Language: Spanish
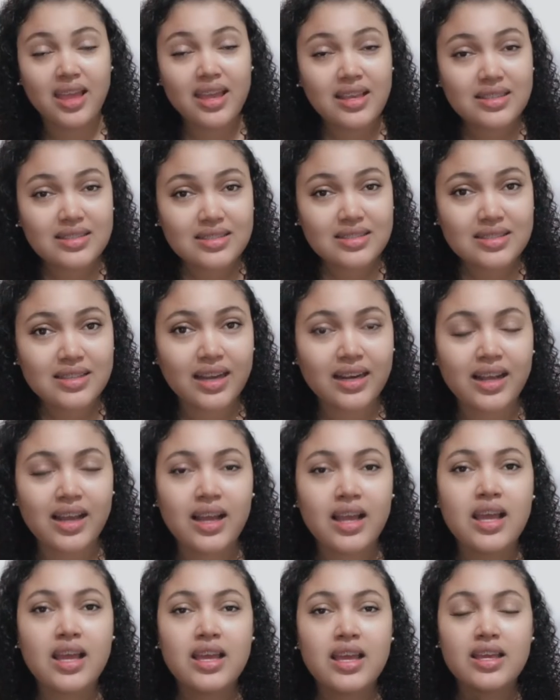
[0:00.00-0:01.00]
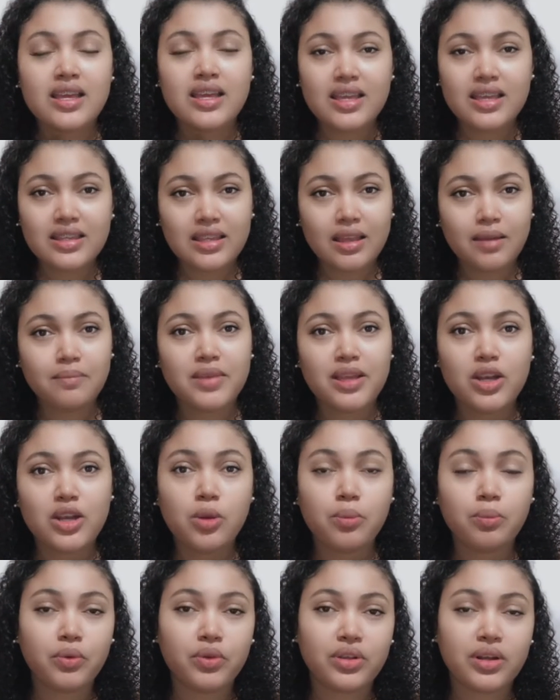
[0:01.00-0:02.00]
Instagram y
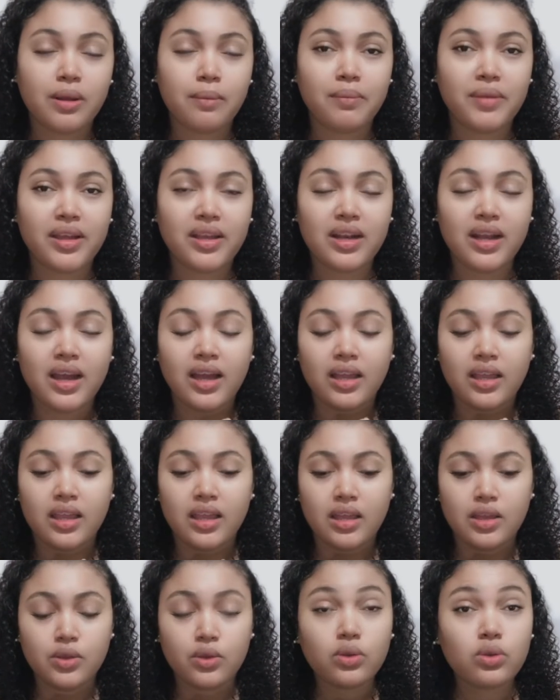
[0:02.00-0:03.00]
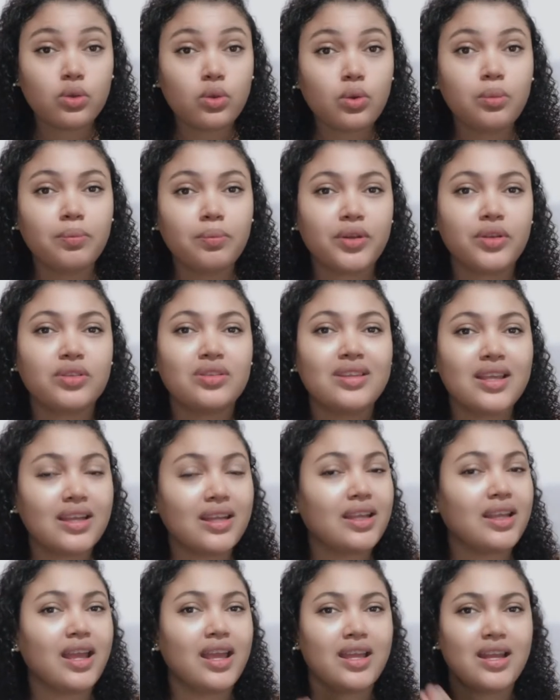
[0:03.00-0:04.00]
también lo podrán ver aquí en YouTube, pero
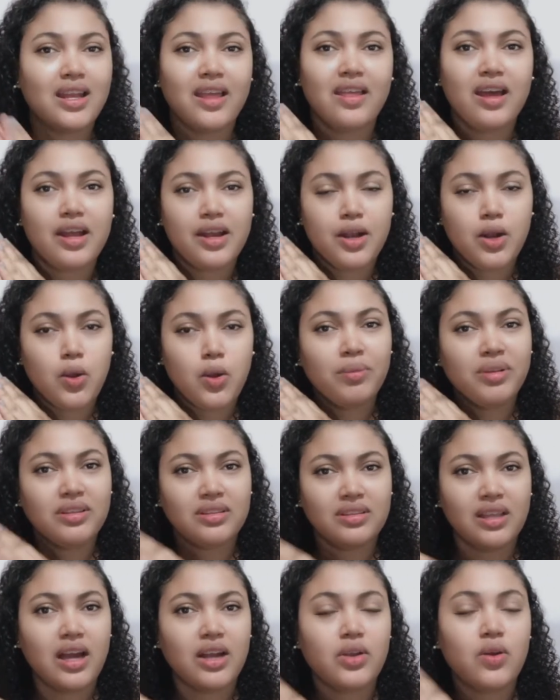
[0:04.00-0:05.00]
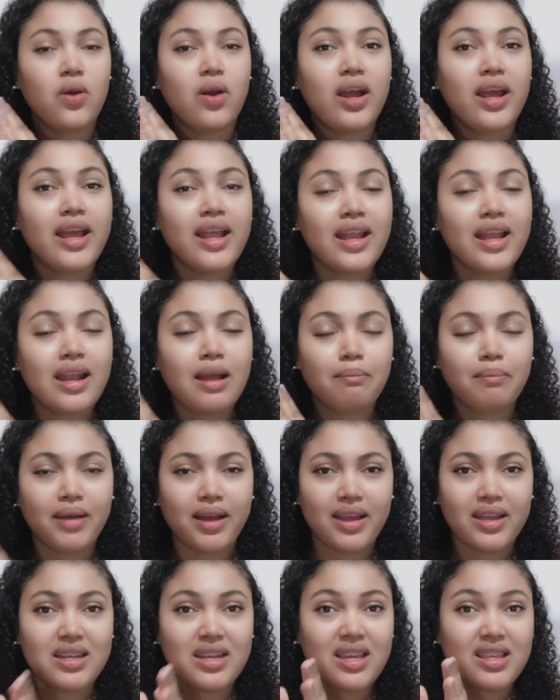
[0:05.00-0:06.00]
tienen que ir a dejar el comentario en la
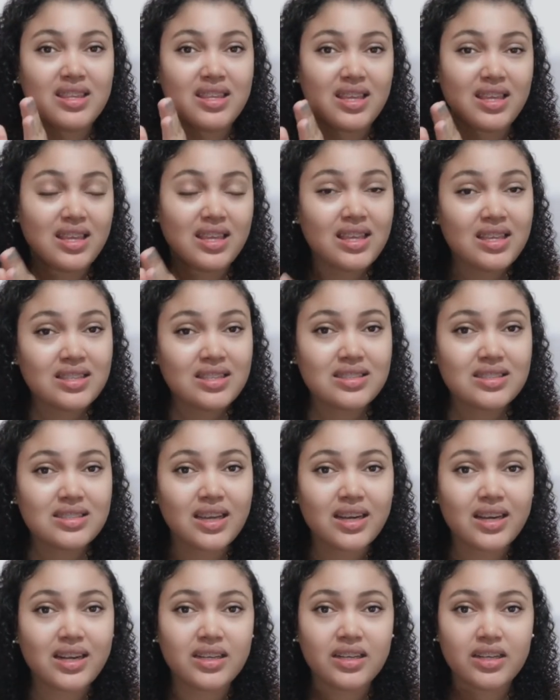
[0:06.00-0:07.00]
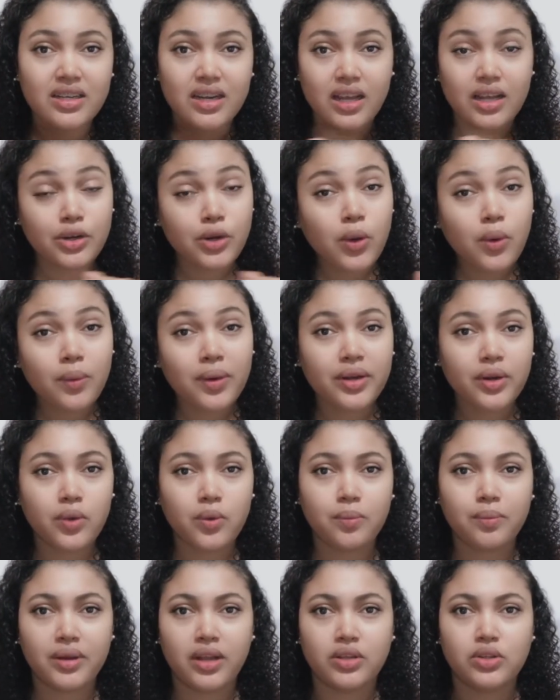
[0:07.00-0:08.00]
página de Instagram arroba
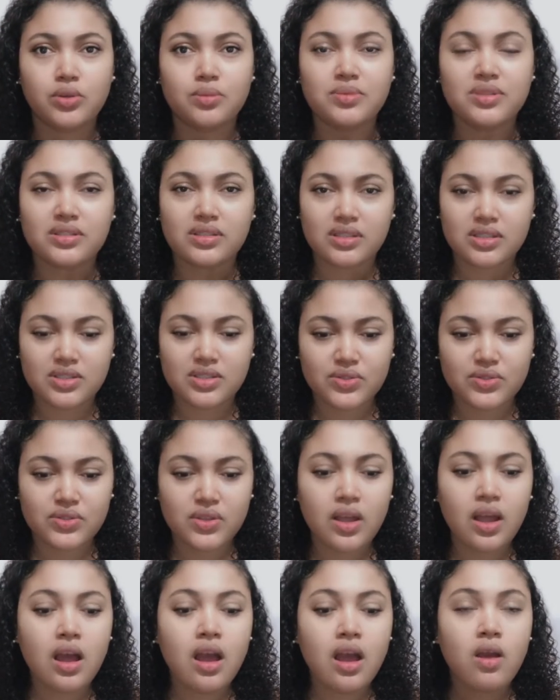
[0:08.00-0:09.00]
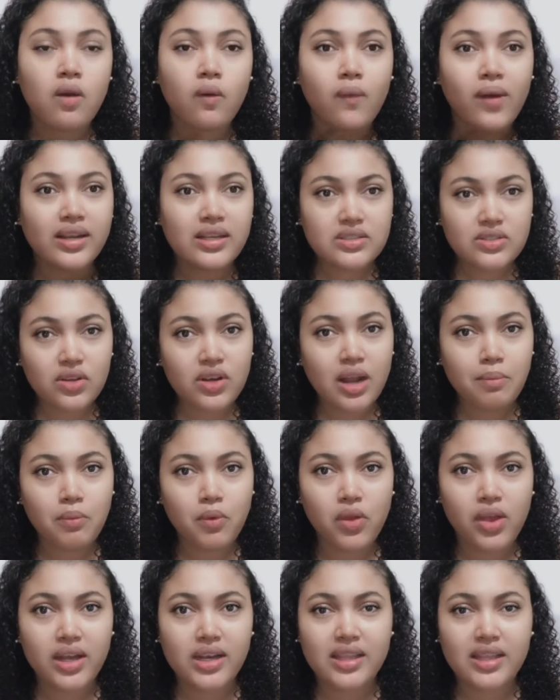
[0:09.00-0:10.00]
recuperando mis rizos. ¿Cuáles son las
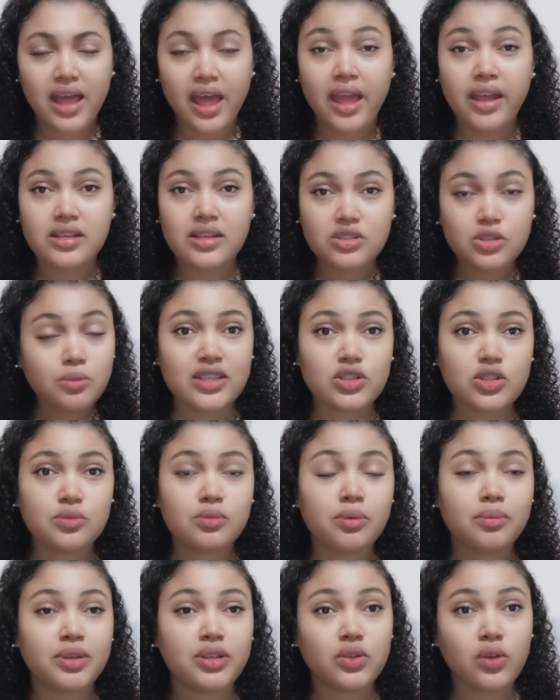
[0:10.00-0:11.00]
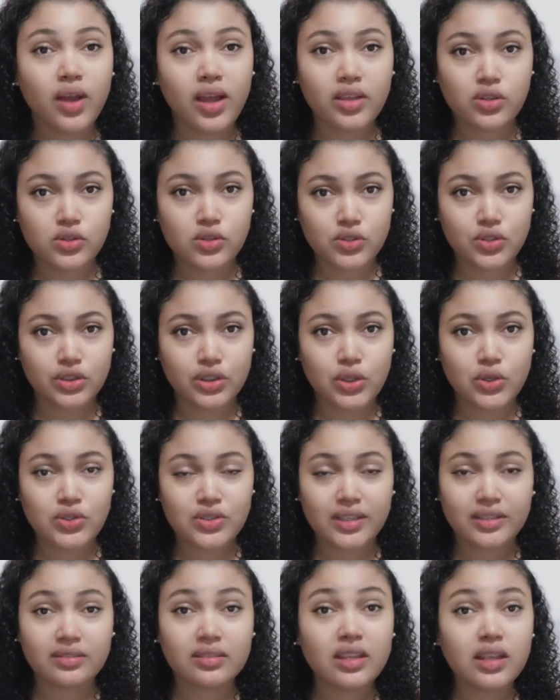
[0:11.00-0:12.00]
modalidades? En estos, momentos hay dos
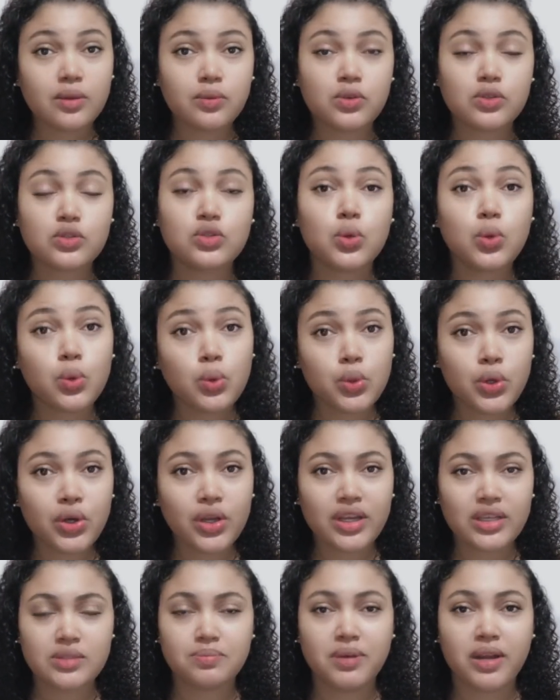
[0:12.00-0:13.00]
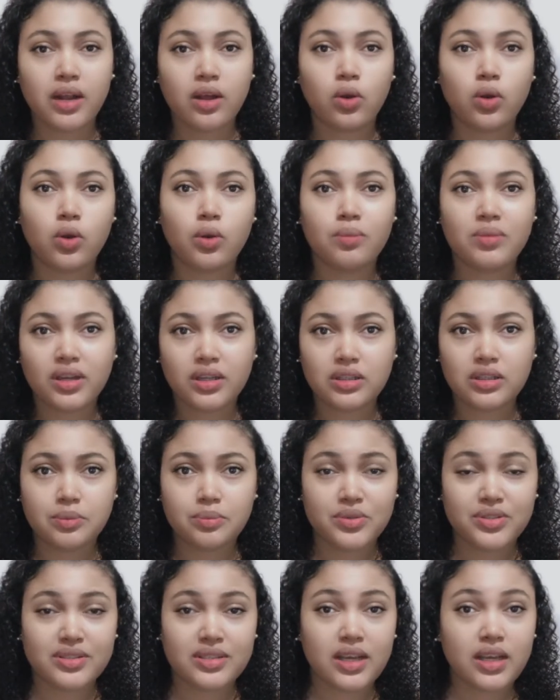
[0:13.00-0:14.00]
sorteos activos, uno que es para Colombia que te
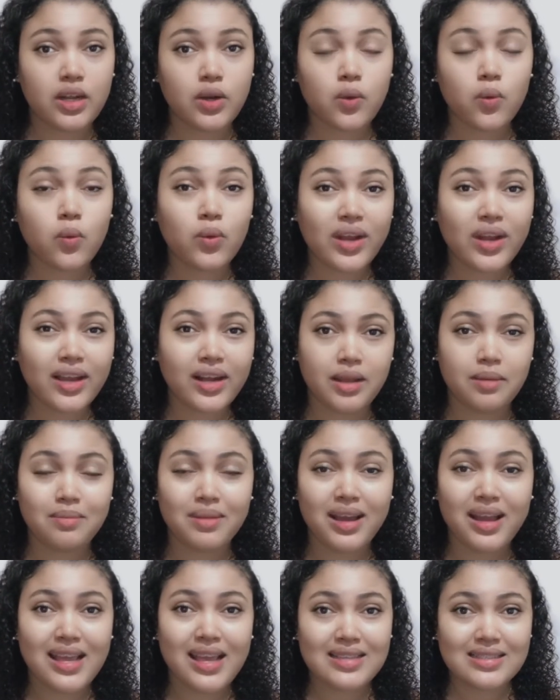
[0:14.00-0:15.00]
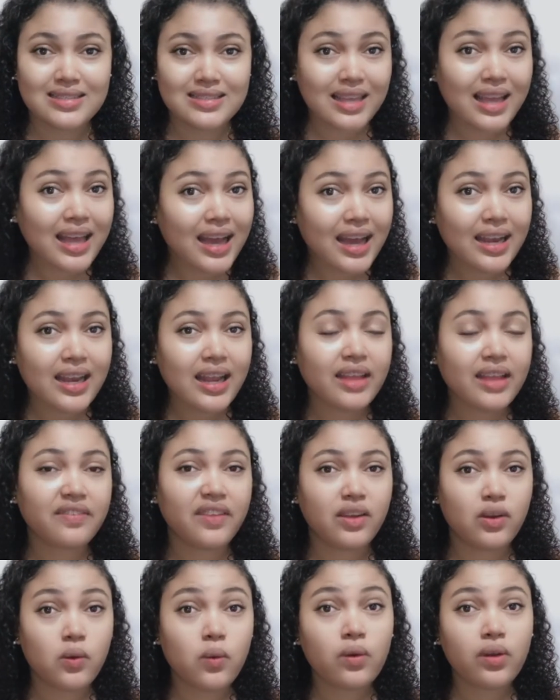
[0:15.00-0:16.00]
puedes ganar una crema escala
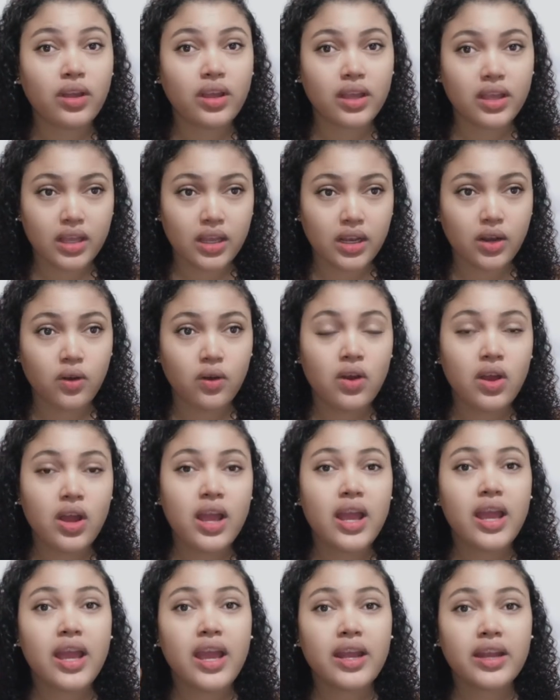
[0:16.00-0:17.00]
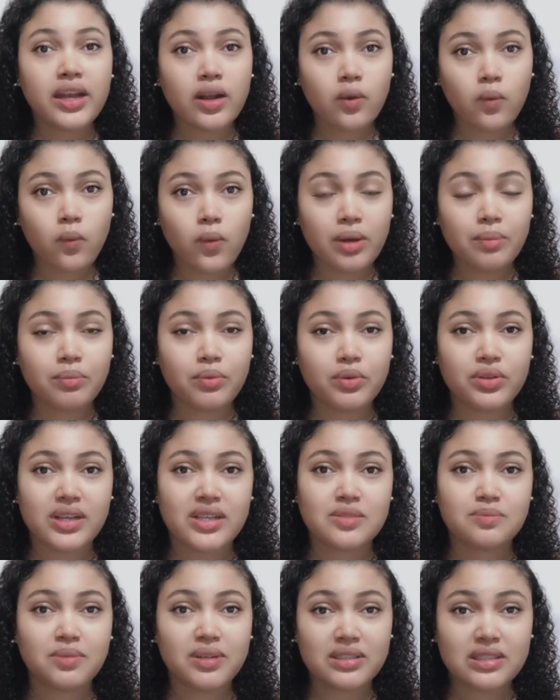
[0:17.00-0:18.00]
de un kilo en el cual
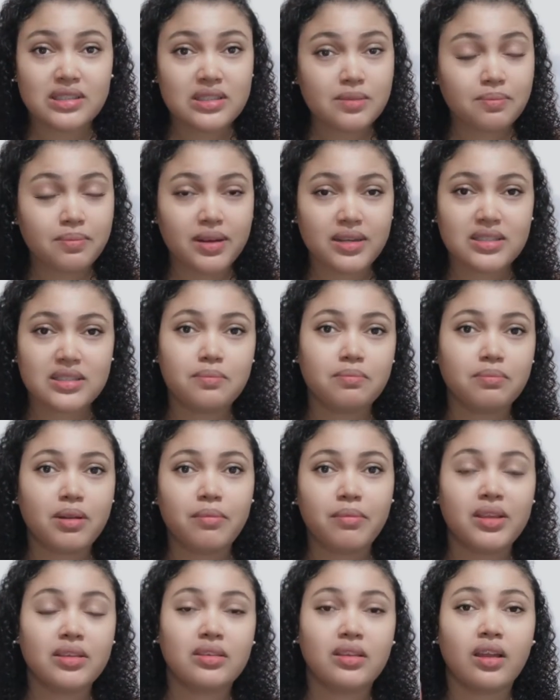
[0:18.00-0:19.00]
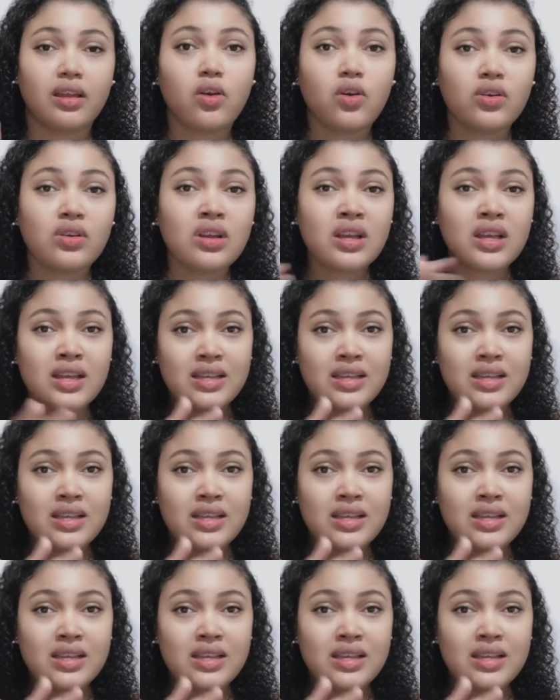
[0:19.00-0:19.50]
podrás participar simplemente con